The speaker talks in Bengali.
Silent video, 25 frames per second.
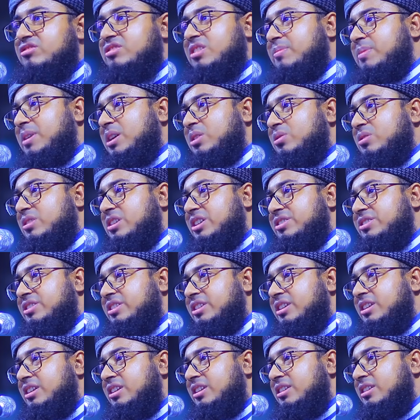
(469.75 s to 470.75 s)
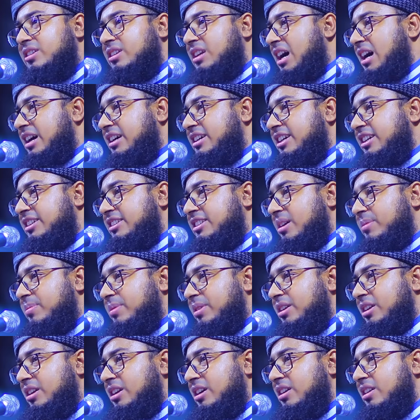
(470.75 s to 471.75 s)
তাবারু কাছে না খেয়ে
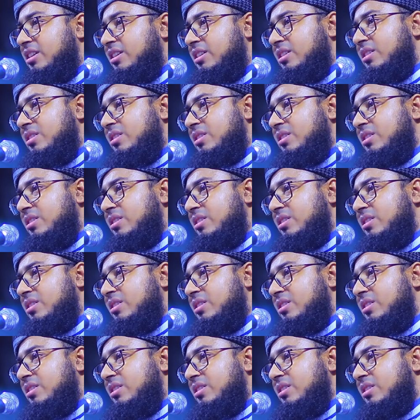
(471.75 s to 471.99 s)
যাবেন না